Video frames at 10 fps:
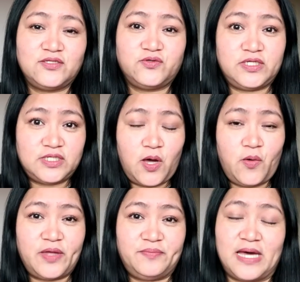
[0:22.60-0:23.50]
kung
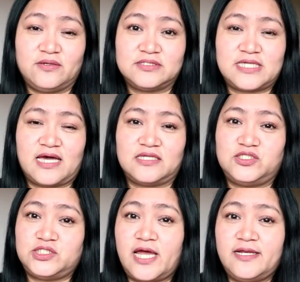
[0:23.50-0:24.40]
ikaw ay bago sa aking
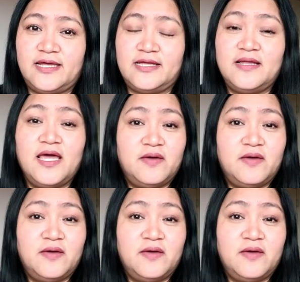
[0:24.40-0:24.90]
channel,